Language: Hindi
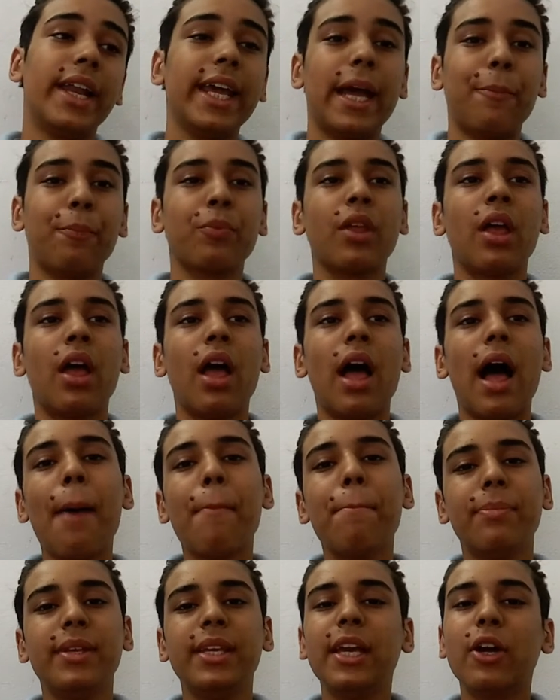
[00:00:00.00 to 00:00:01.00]
ठीक है
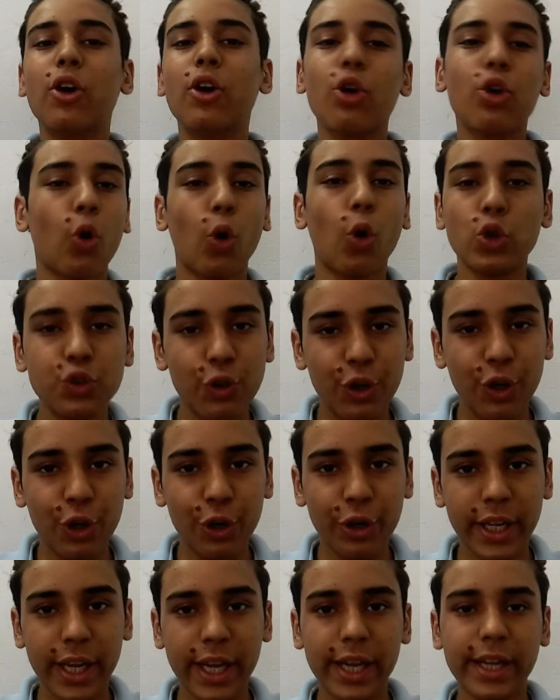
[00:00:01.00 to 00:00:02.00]
अब ये कोई रोज
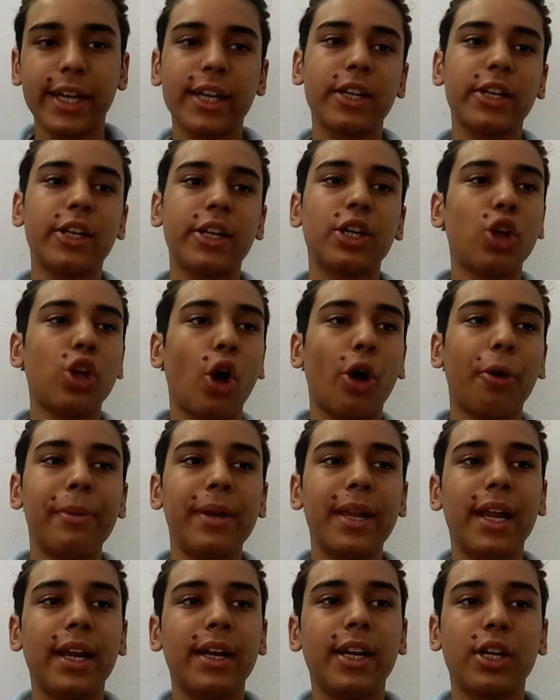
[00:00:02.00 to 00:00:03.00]
वीडियो नहीं है
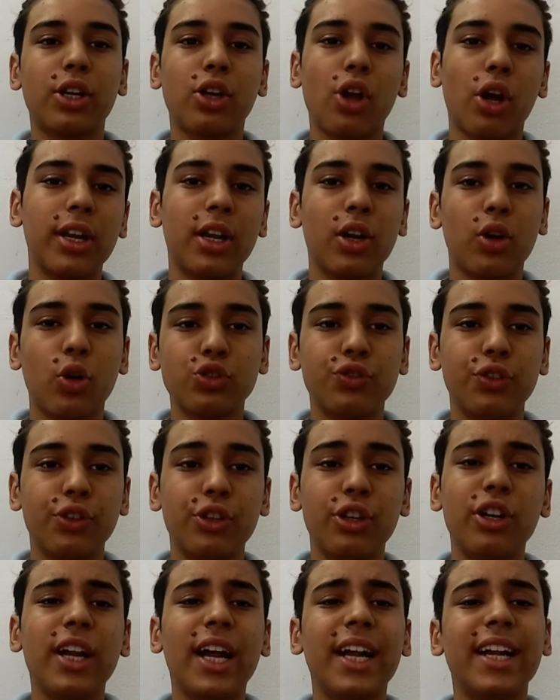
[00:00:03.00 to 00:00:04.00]
टिकटॉक के लिए टिकटॉक के लिए रोज
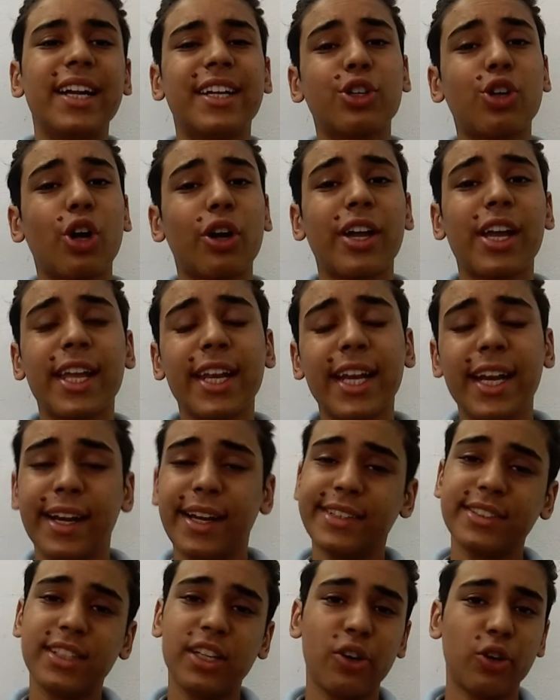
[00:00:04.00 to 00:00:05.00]
वीडियो या टिकटॉक के
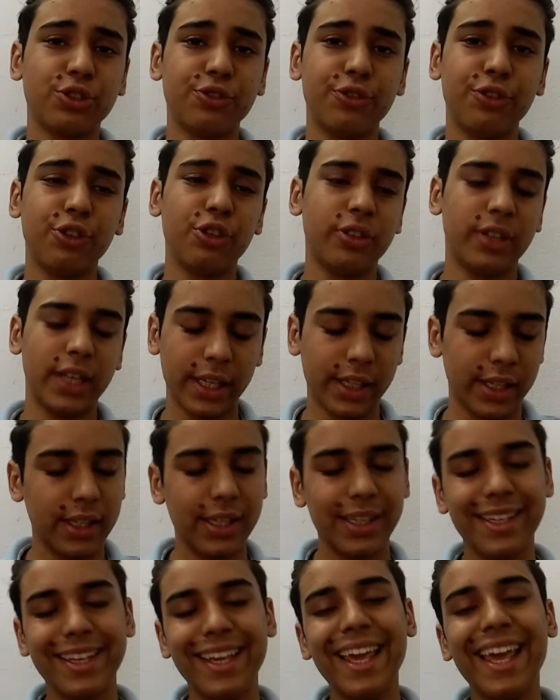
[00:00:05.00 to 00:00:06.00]
क्रिएटर्स की रोज वीडियो नहीं
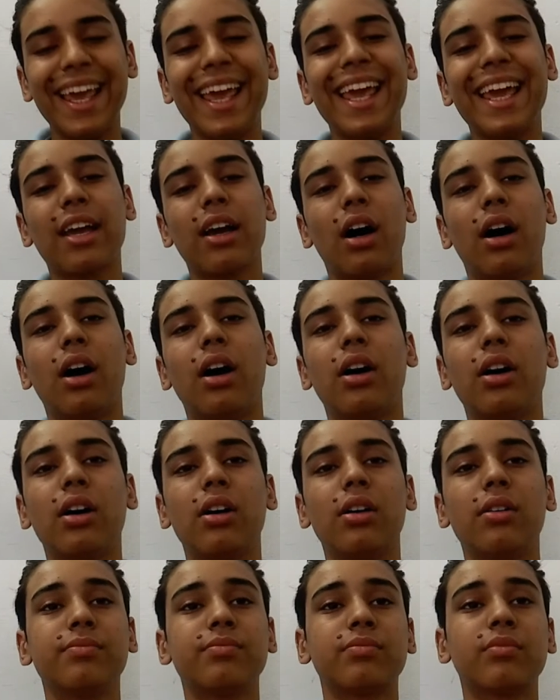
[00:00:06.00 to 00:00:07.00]
ये एक आ,
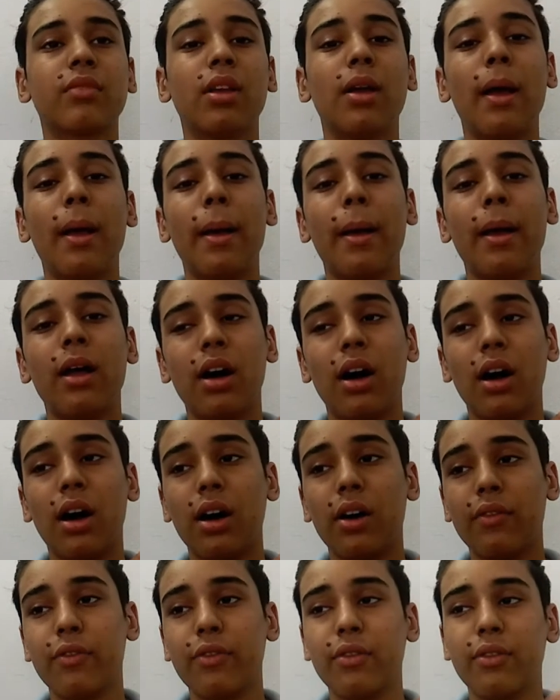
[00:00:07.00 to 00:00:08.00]

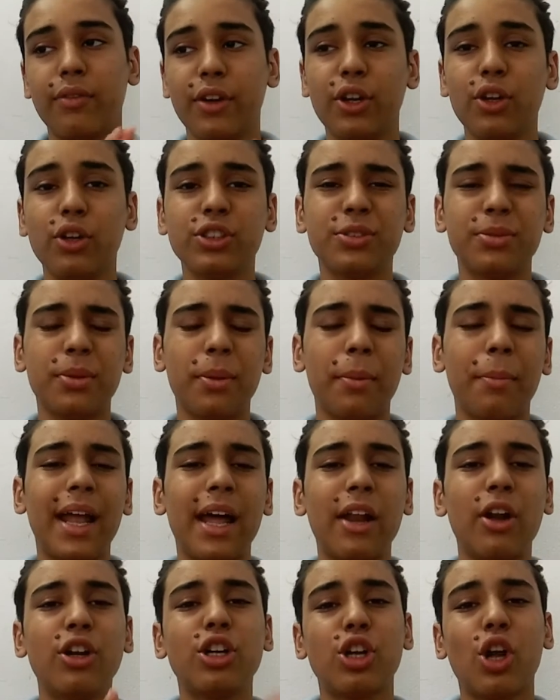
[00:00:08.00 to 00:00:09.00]
आ, वीडियो जिसमें
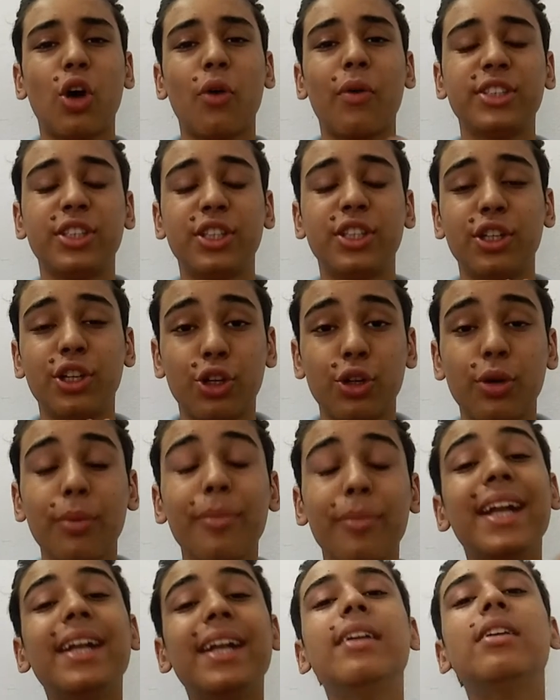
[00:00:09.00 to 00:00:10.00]
बना रहे हैं टिकटॉक वर्सेस
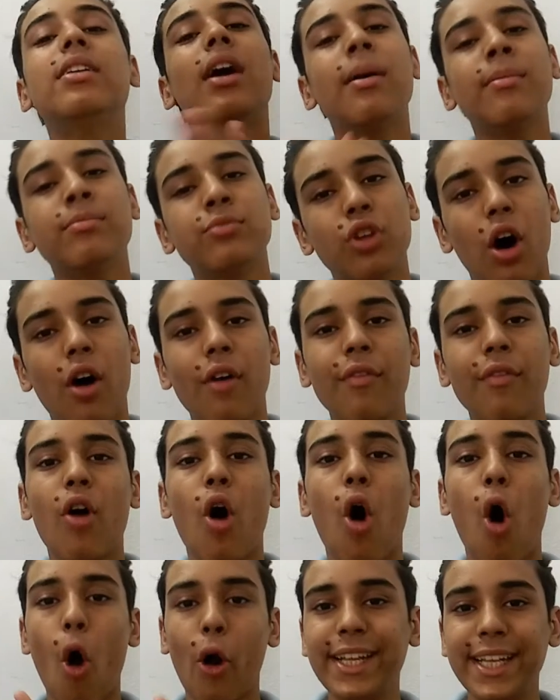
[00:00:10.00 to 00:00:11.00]
यूट्यूब इन टर्म्स
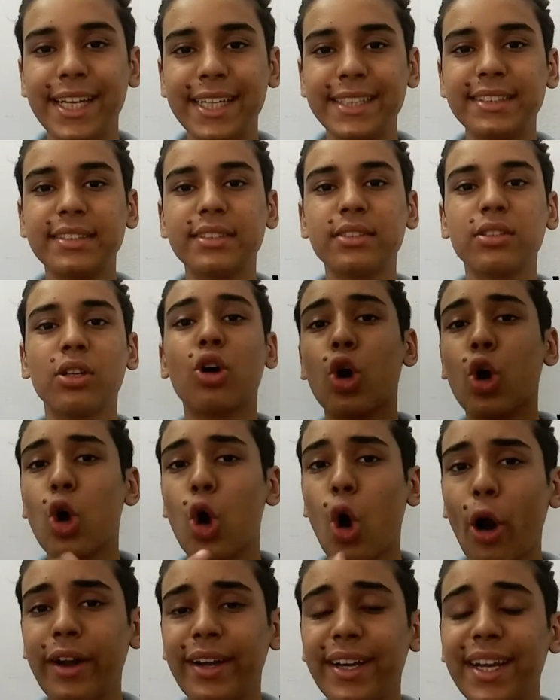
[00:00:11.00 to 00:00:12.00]
ऑफ ऑडियंस
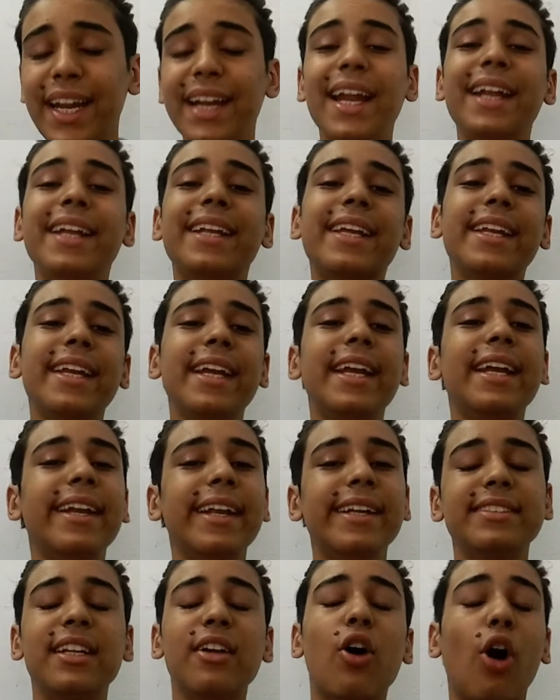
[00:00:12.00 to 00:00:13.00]
कंटेंट एंड
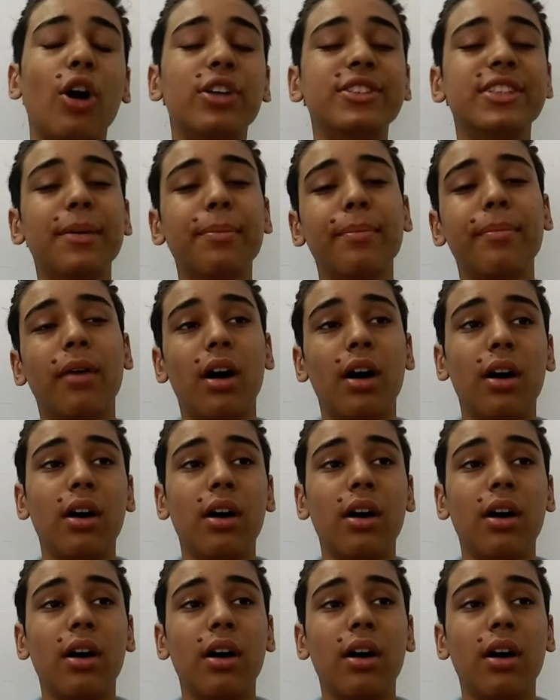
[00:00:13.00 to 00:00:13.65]
क्रिएटर्स के लिए कौन सा